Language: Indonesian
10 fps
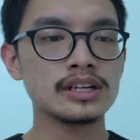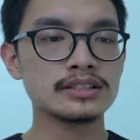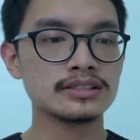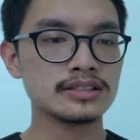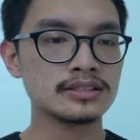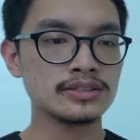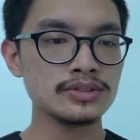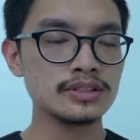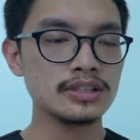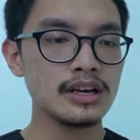derajat
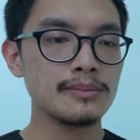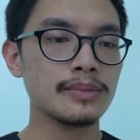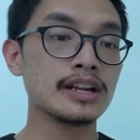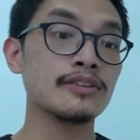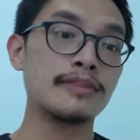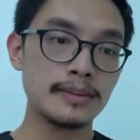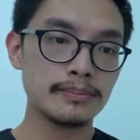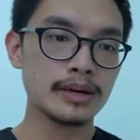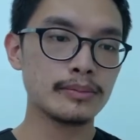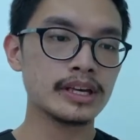Celcius pada
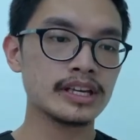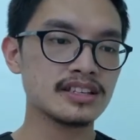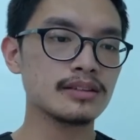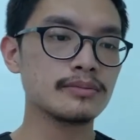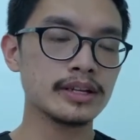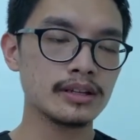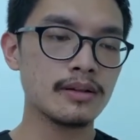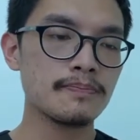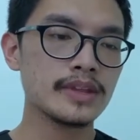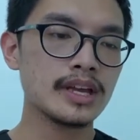flap yang memiliki skin bedel.
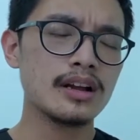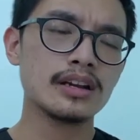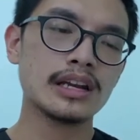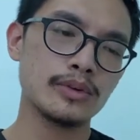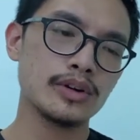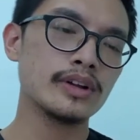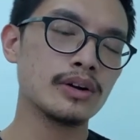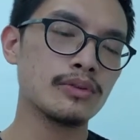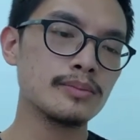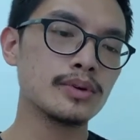Namun
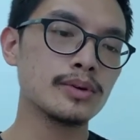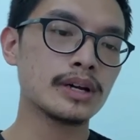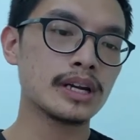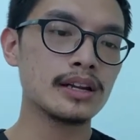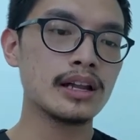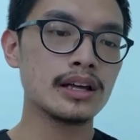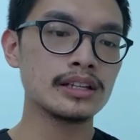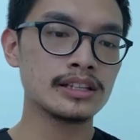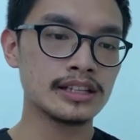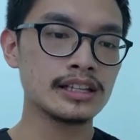FLIR One belum pernah
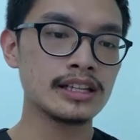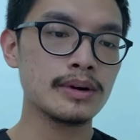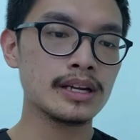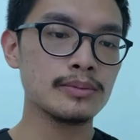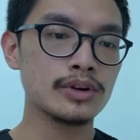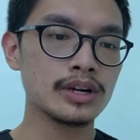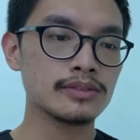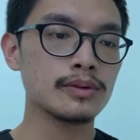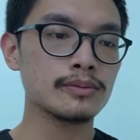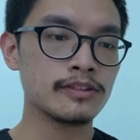diteliti pada burit
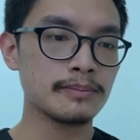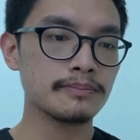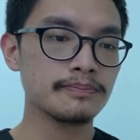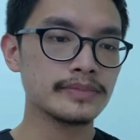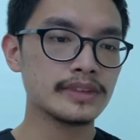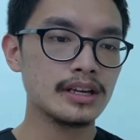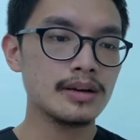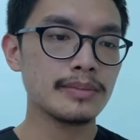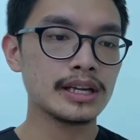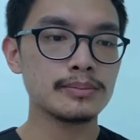bone flap.
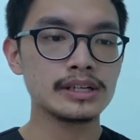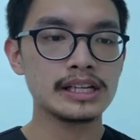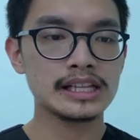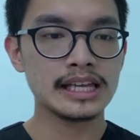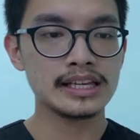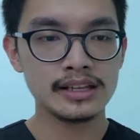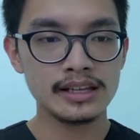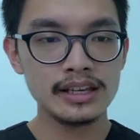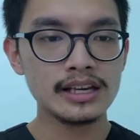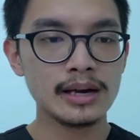Pada penelitian
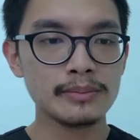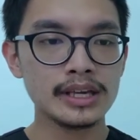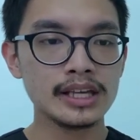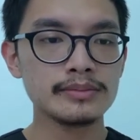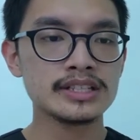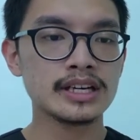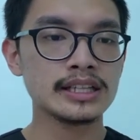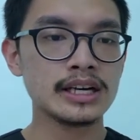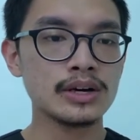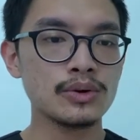ini, kami ingin mencari
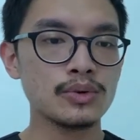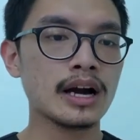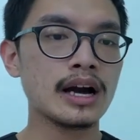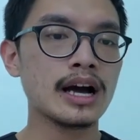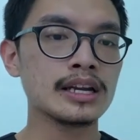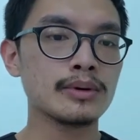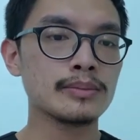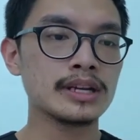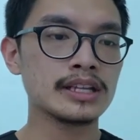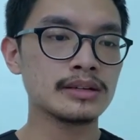tahu apakah ada
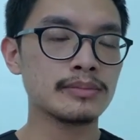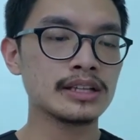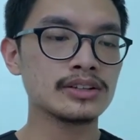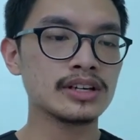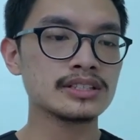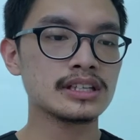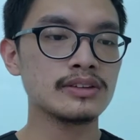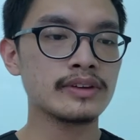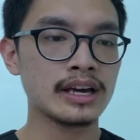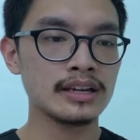perbedaan temperatur
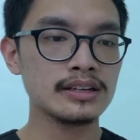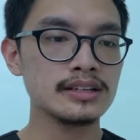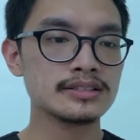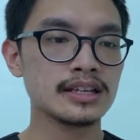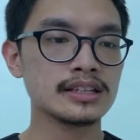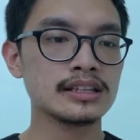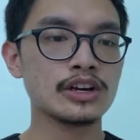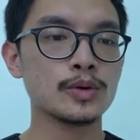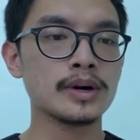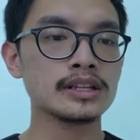signifikan saat
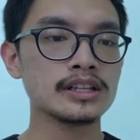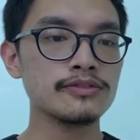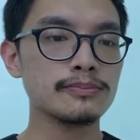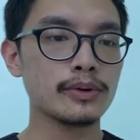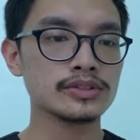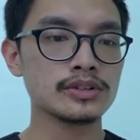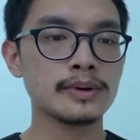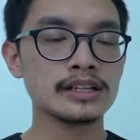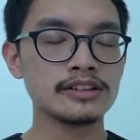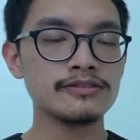interoperatif,
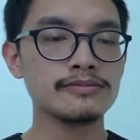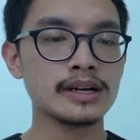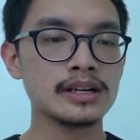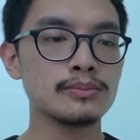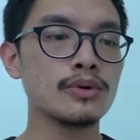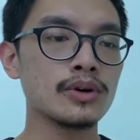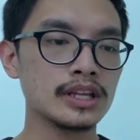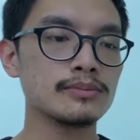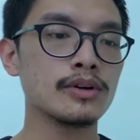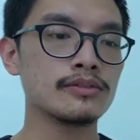postoperatif pada
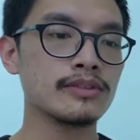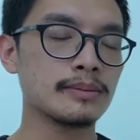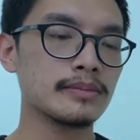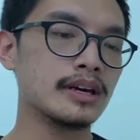burit bone flap.